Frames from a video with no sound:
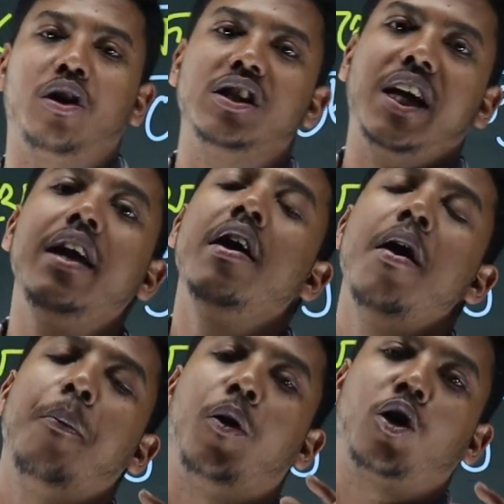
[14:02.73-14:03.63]
করতে যাই
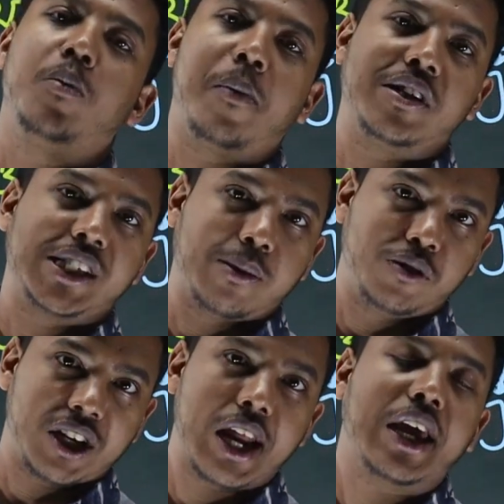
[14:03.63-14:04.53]
প্রথমে আমার
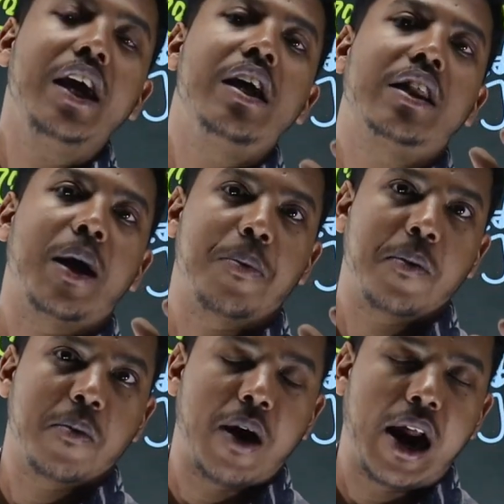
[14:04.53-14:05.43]
সাবজেক্ট লাগে তারপর
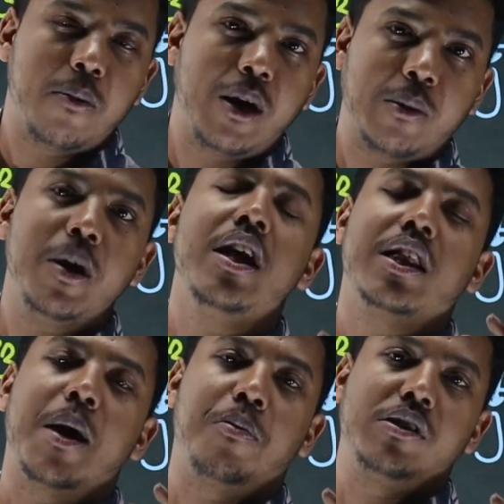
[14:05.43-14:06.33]
আমার ভার্ব লাগবে
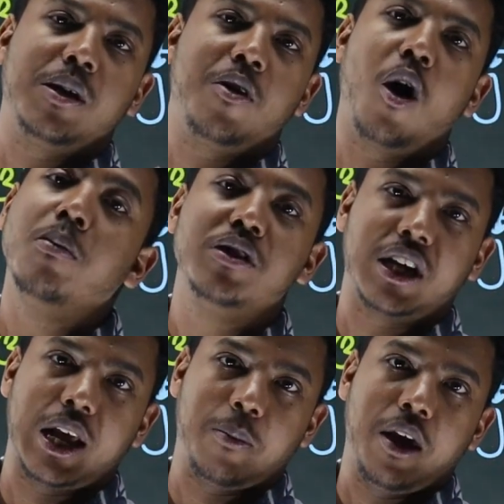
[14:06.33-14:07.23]
তারপর হচ্ছে আমার অবজেক্ট
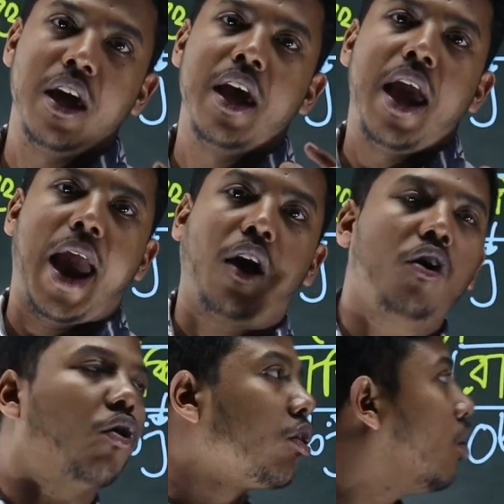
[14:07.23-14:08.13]
লাগবে এখন
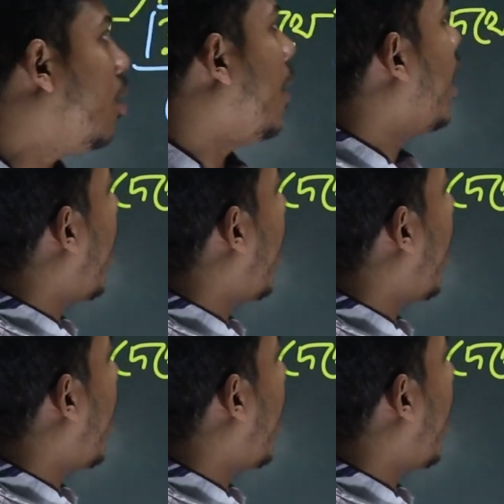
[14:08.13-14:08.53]
কথা হলো ভাই